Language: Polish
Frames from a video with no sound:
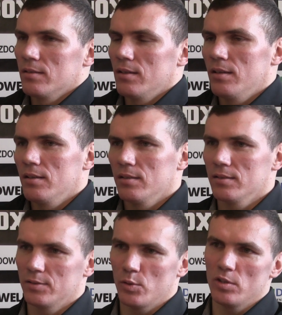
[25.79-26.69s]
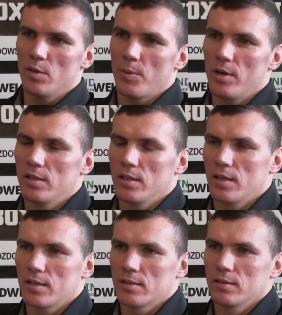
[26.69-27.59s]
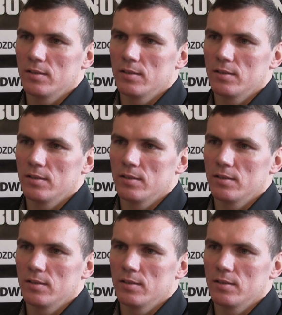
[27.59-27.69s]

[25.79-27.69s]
na trudny pojedynek.